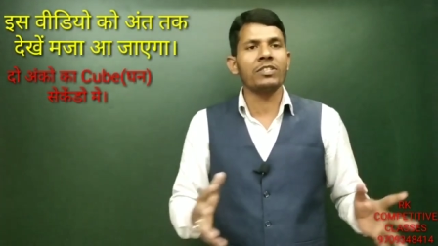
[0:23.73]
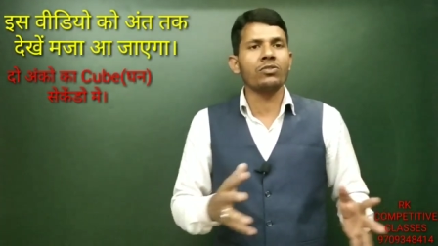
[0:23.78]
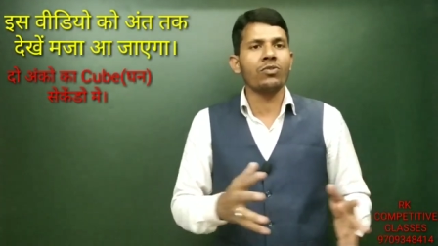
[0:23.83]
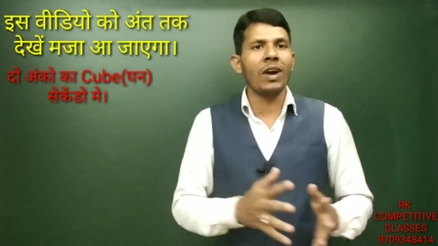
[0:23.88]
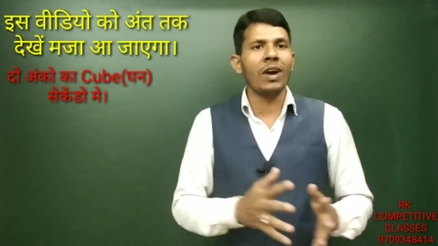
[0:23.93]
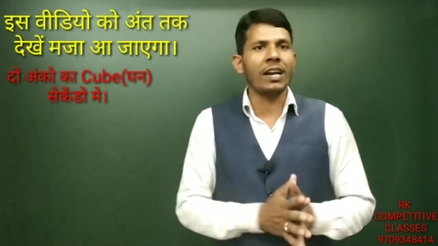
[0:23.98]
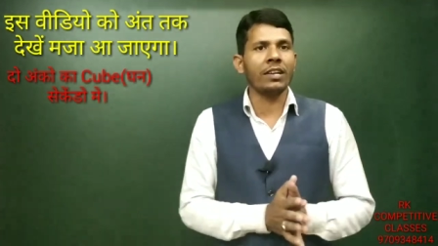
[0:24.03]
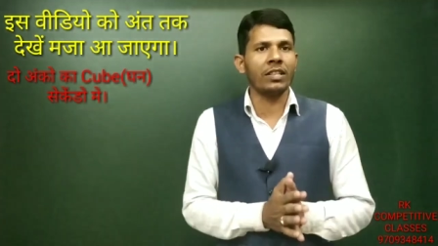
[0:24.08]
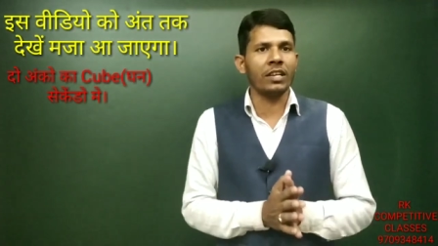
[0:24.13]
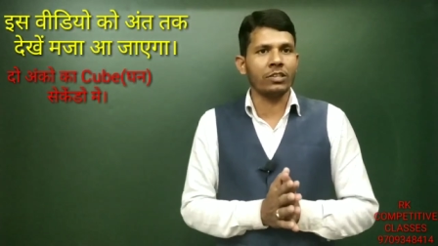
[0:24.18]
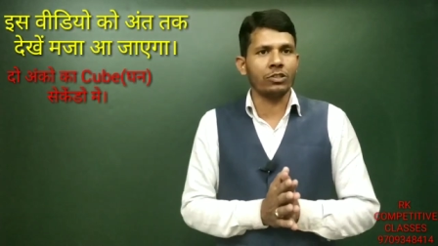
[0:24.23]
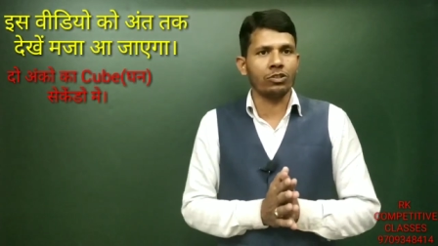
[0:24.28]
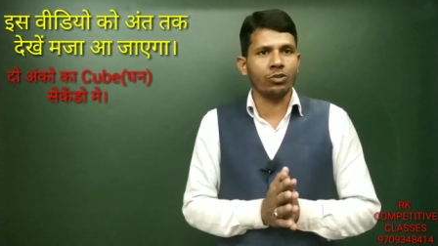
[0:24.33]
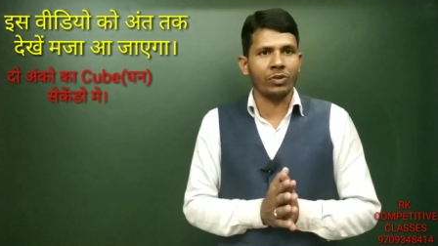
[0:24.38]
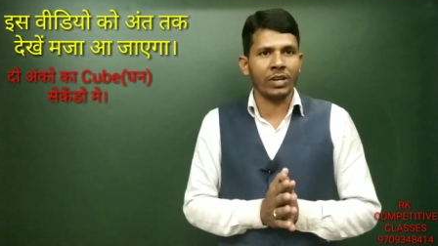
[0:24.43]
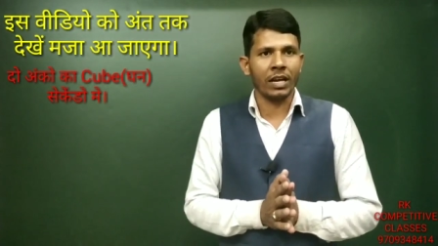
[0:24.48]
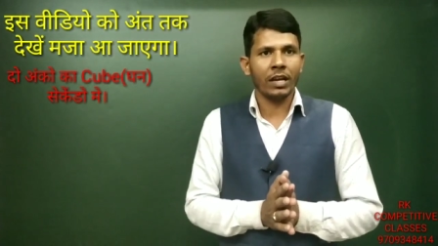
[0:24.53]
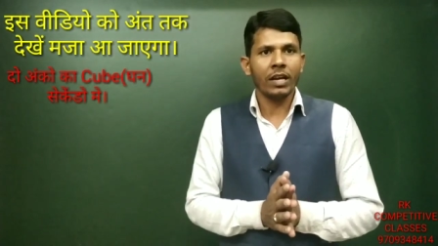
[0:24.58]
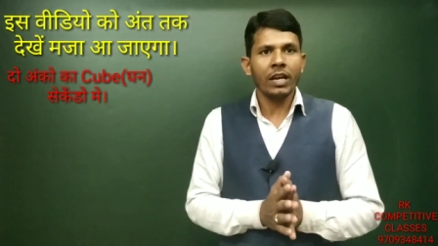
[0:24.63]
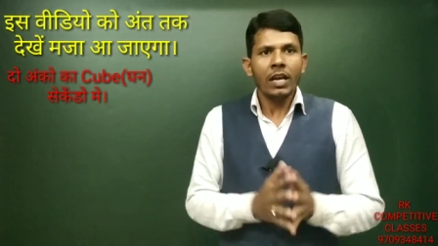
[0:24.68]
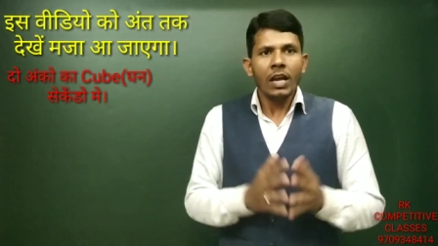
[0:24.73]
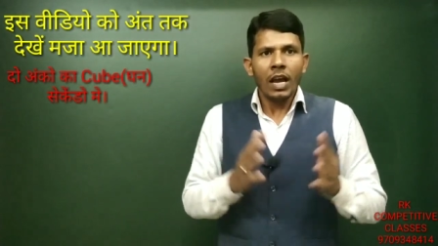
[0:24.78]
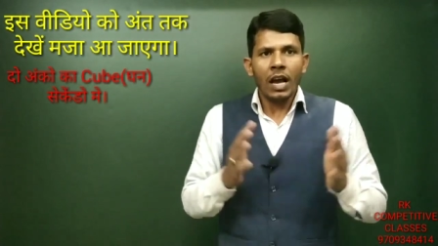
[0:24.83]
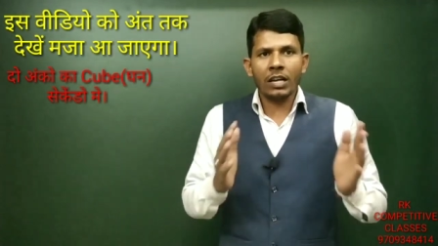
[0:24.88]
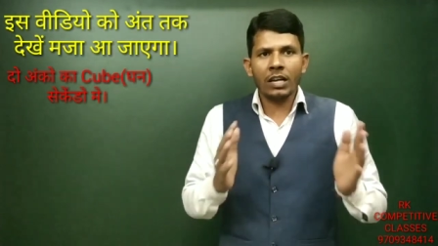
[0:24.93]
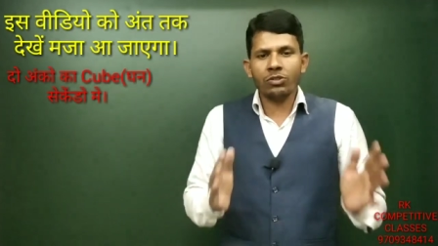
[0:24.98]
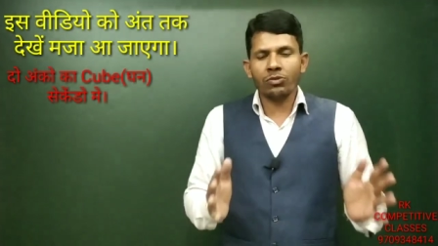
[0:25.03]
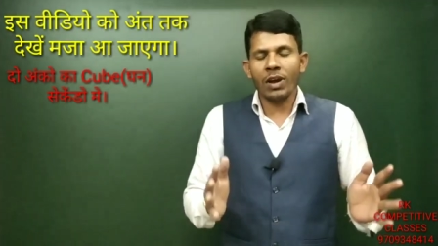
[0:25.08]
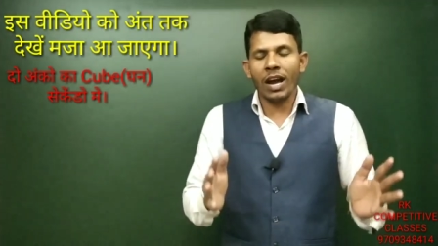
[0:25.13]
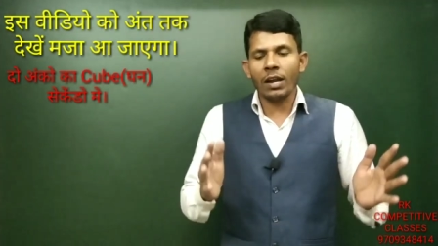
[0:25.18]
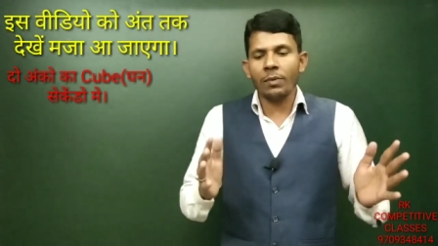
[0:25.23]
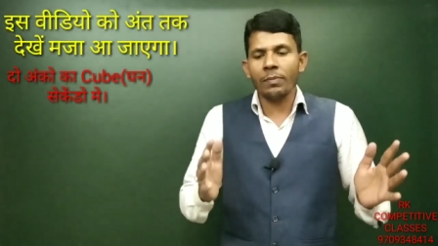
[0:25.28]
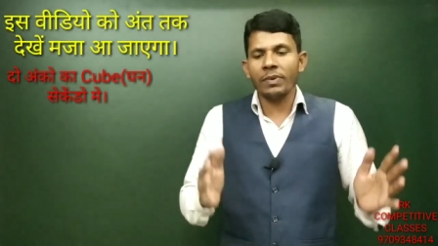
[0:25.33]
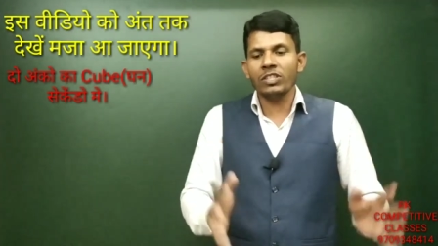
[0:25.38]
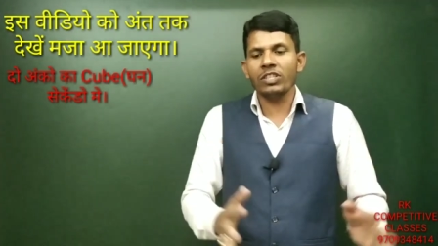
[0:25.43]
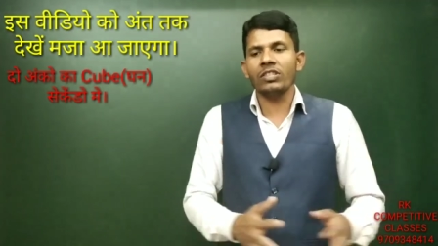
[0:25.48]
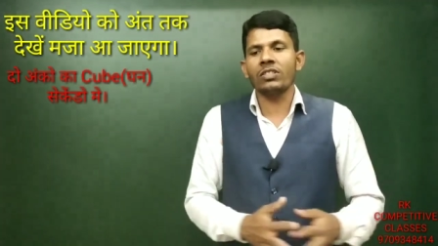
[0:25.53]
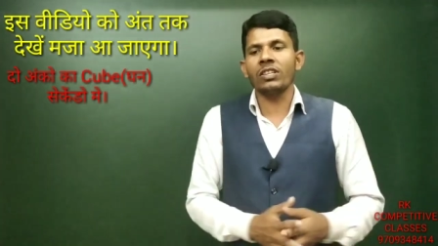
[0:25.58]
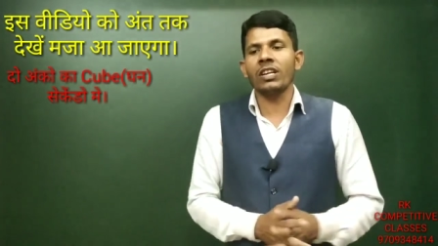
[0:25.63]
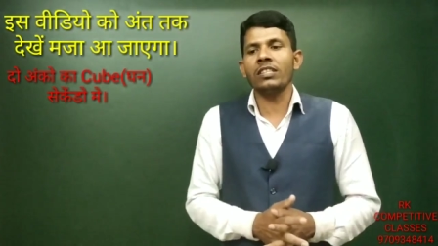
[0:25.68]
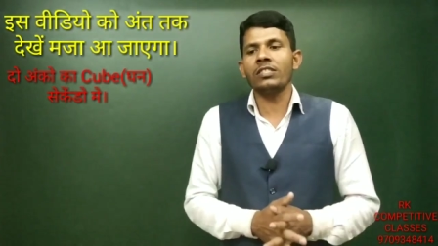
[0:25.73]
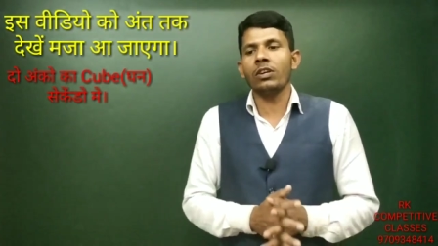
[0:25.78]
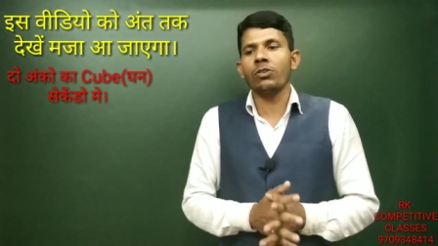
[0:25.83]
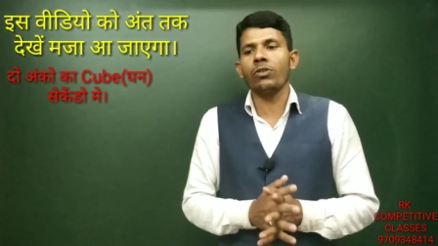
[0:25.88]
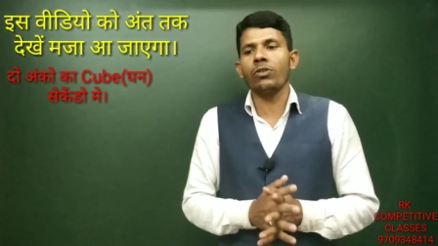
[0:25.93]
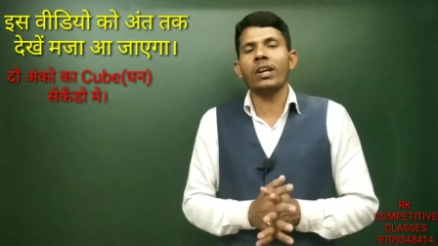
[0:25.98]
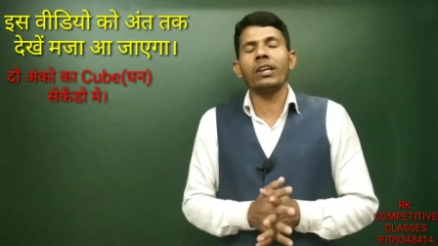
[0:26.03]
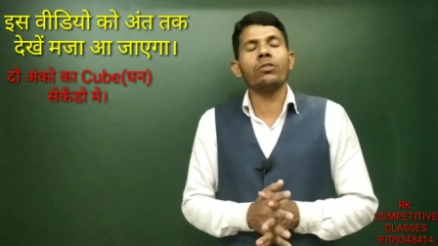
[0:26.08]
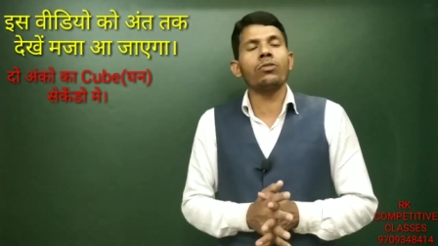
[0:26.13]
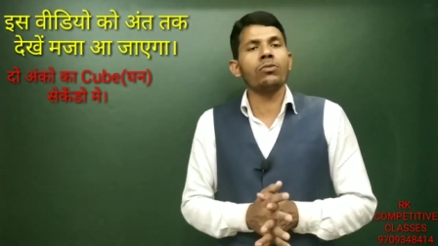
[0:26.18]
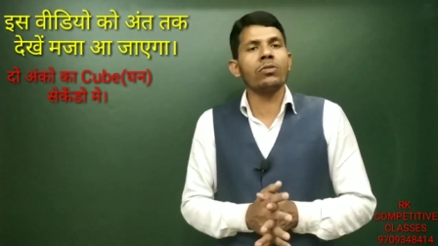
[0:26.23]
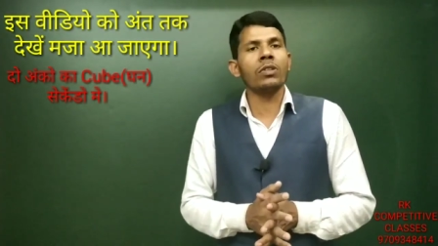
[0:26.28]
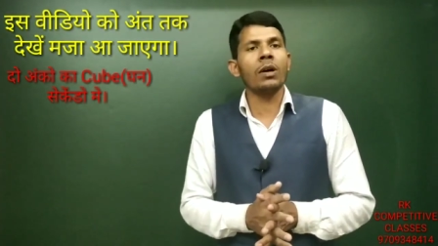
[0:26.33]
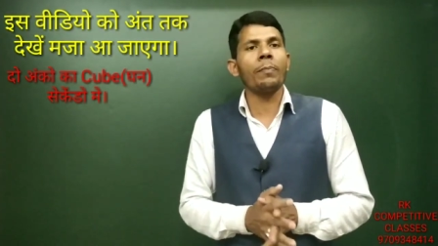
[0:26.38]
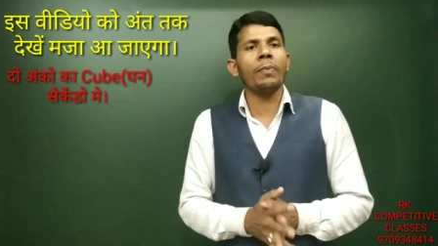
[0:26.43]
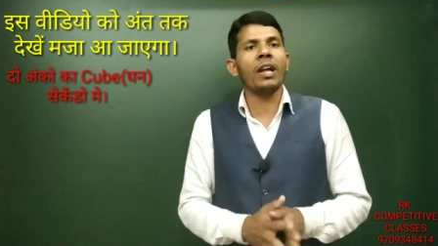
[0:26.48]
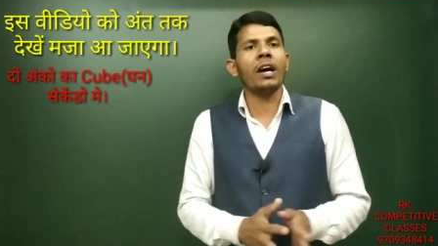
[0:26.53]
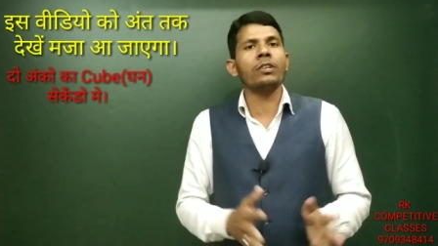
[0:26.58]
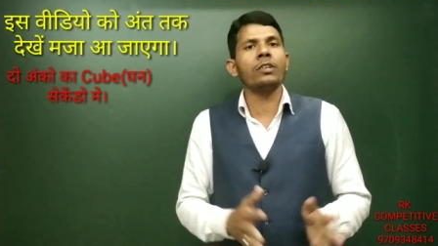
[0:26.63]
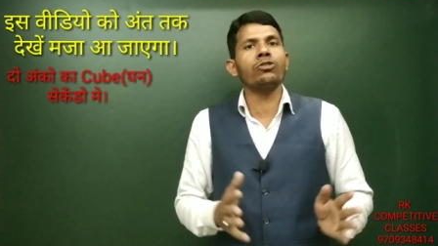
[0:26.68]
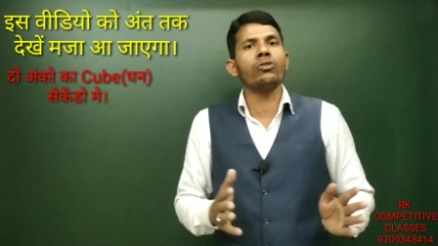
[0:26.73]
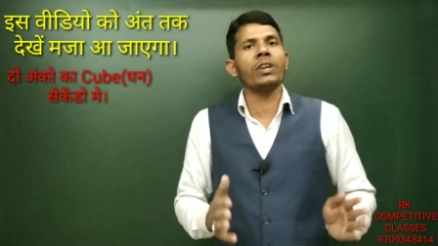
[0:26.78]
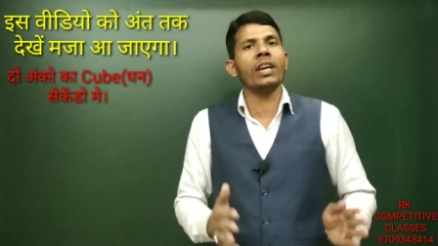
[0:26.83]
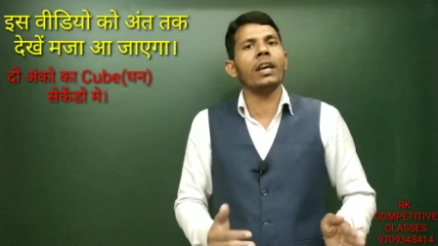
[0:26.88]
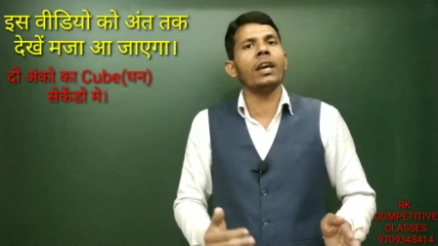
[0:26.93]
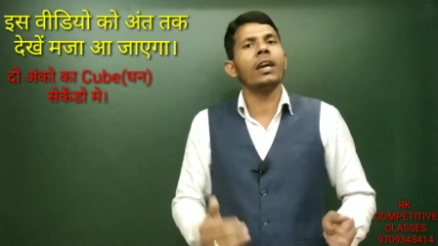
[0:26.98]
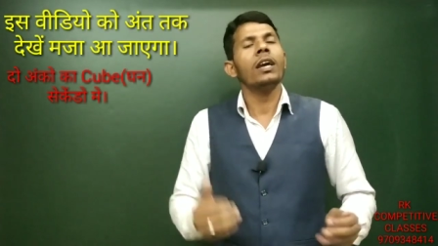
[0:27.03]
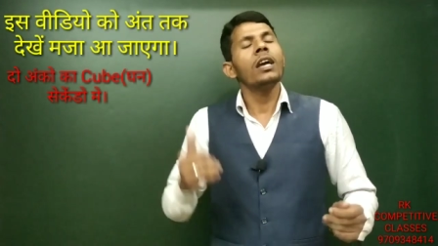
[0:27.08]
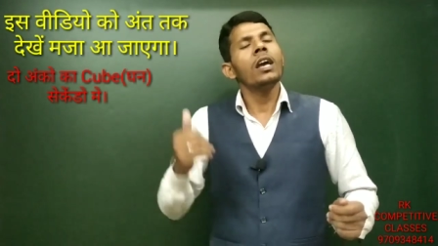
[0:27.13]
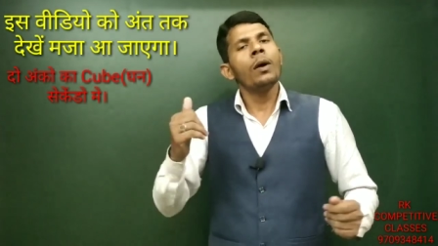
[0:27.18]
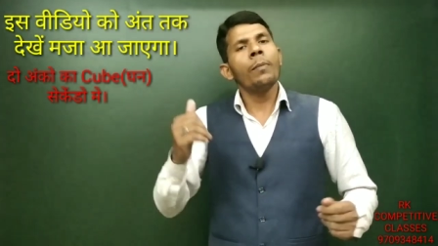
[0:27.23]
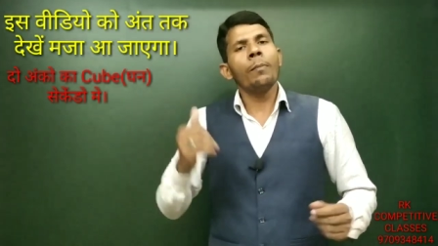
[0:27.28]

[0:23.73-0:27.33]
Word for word: स्क्वायर देख चुके हैं स्क्वायर में जितना जरूरत है उतना पढ़ा चुके हैं